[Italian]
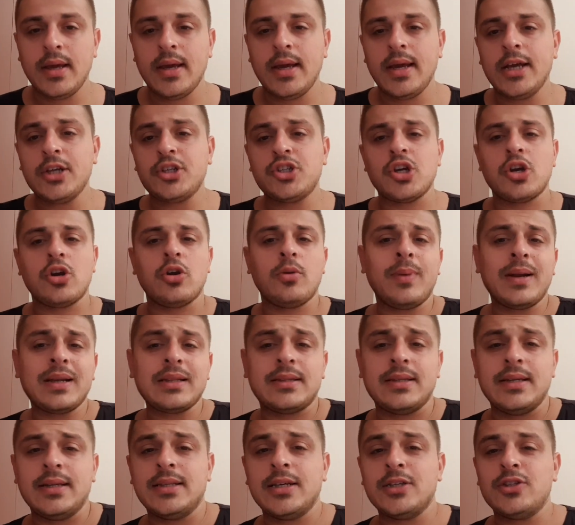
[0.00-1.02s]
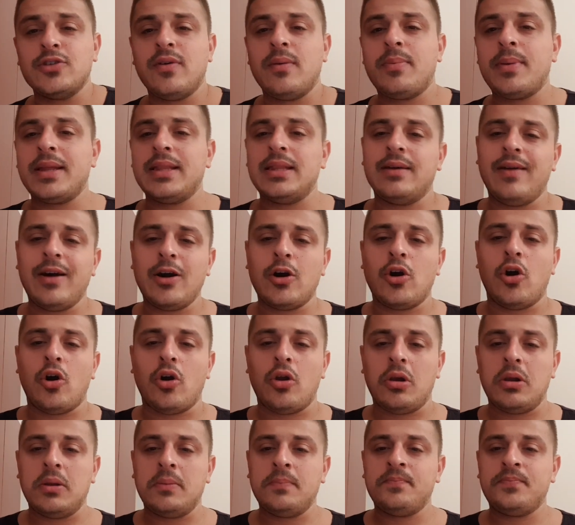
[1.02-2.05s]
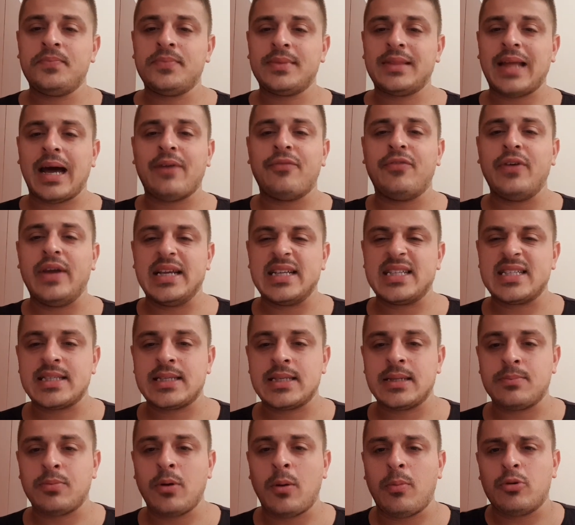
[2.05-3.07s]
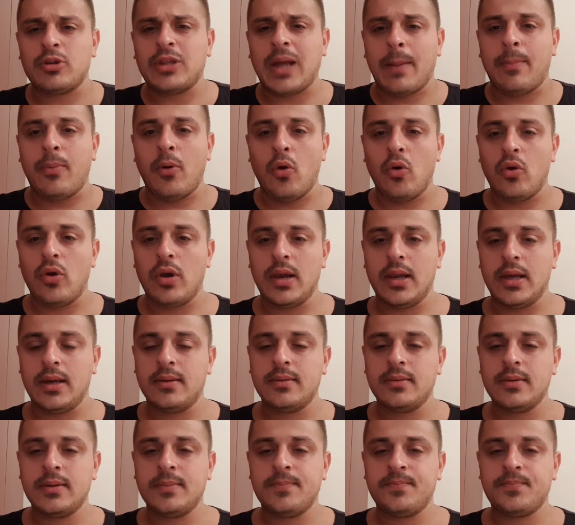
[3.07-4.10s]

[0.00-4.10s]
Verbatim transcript: e c'erano partite dove prendeva gol da fessi, proprio da polli.